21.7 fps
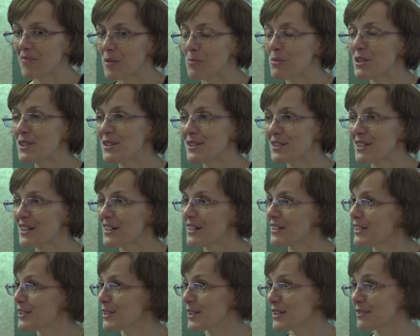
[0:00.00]
мастера
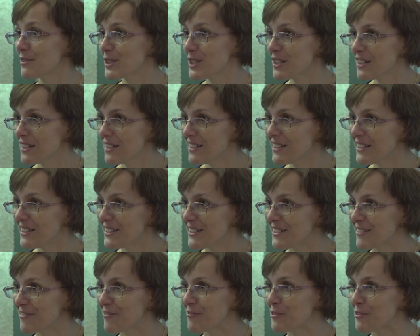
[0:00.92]
из Австралии,